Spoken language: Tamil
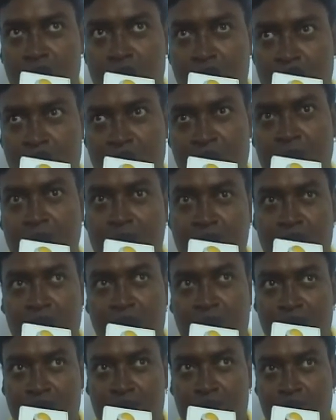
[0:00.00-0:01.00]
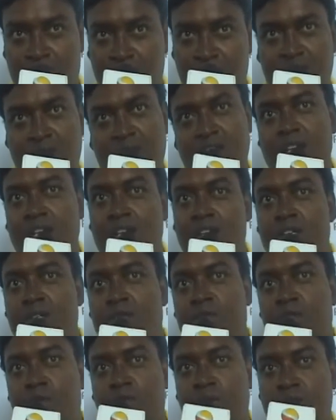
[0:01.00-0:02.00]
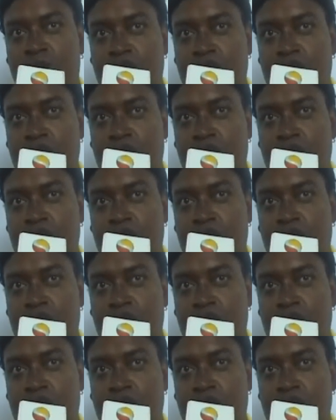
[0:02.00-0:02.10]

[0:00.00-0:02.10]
இந்த படத்தில் நாங்கள் அந்த லொக்கேஷனையே நாங்கள் இன்ட்ரடியூஸ்